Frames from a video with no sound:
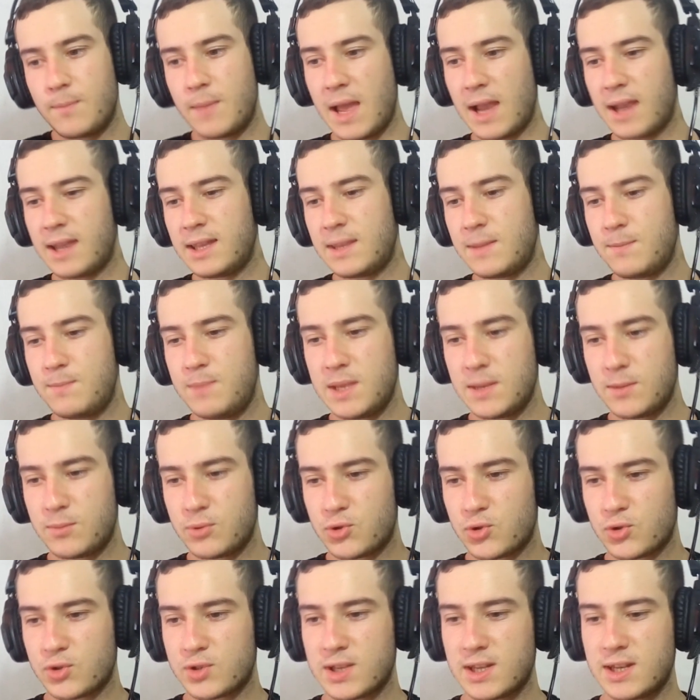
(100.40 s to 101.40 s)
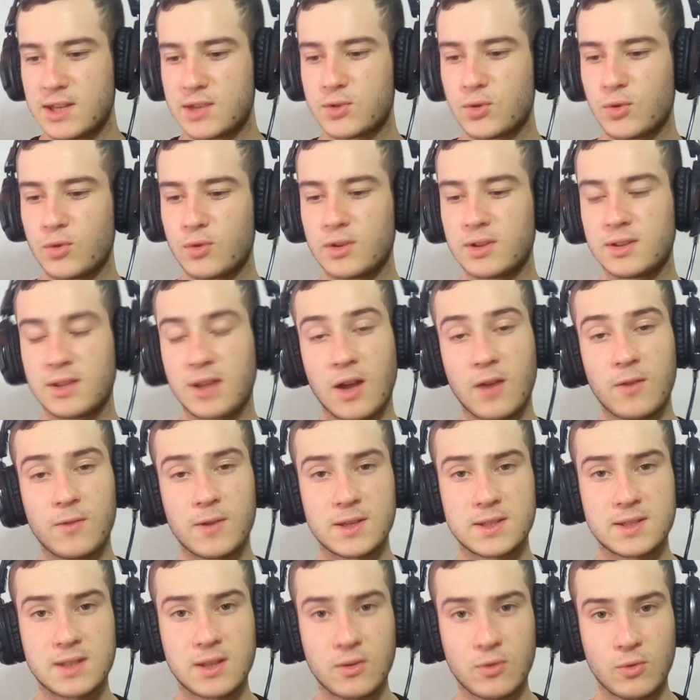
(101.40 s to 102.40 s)
Belki de bir buçuk sene sonra daha
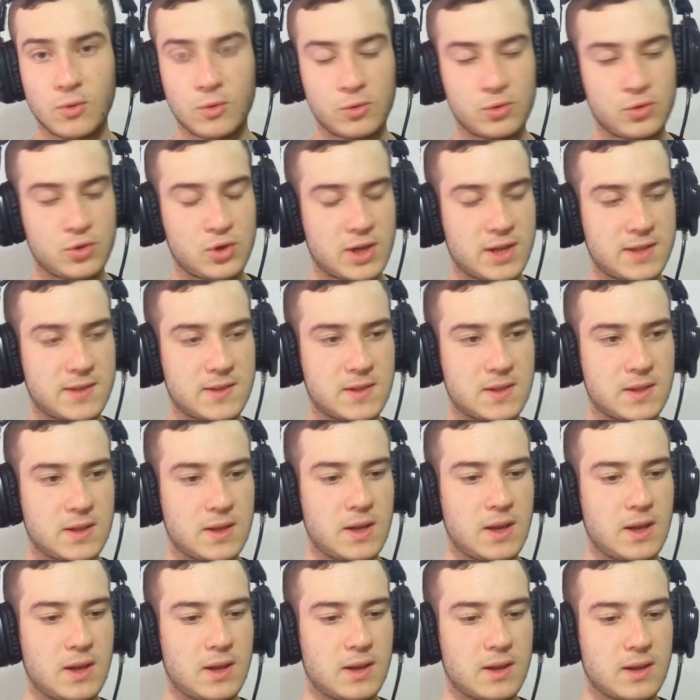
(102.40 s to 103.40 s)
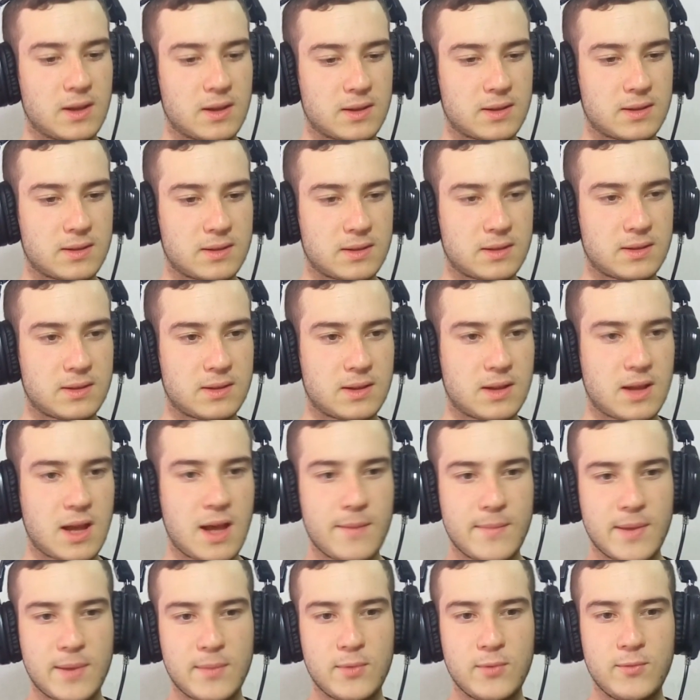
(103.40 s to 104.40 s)
fazla olacağız. Ee,
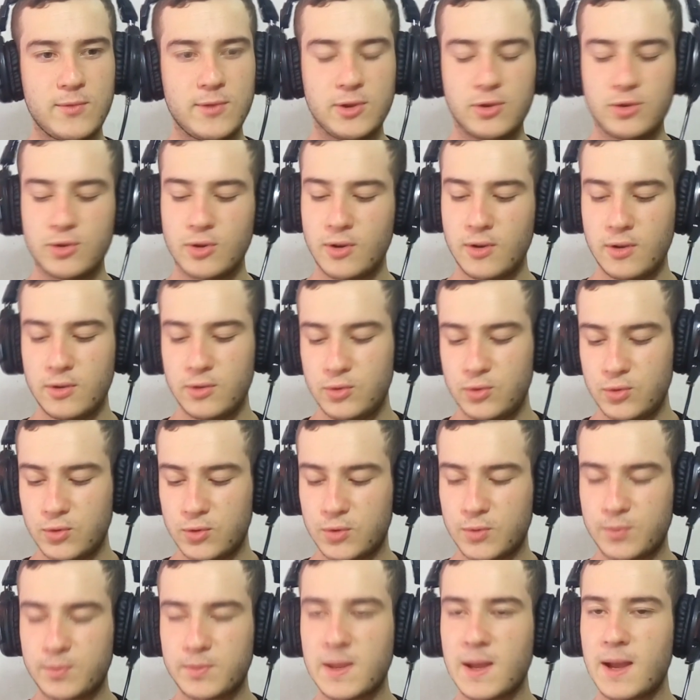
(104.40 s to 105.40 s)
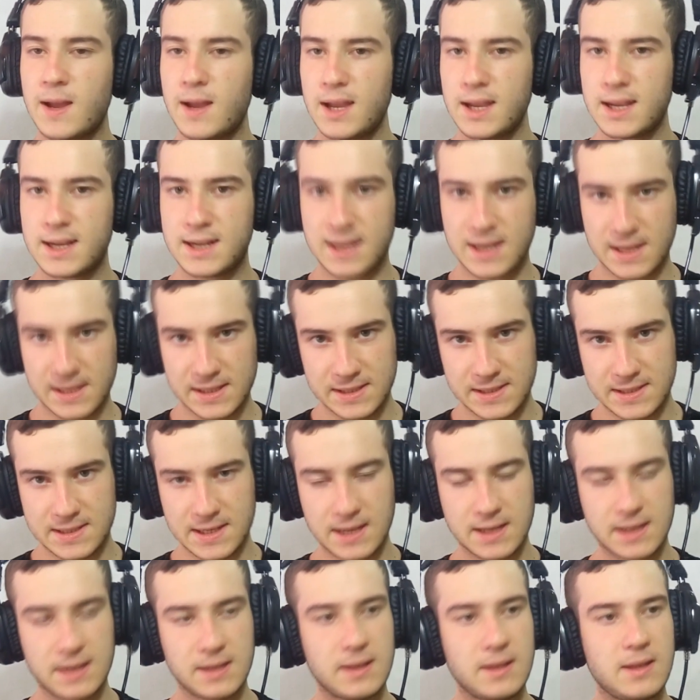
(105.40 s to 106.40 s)
ama bu video YouTube'da
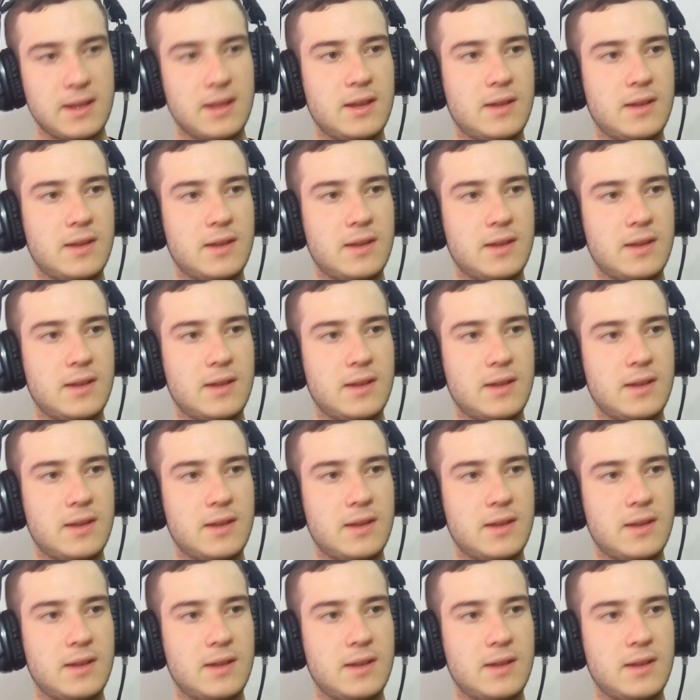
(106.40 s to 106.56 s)
kalacak.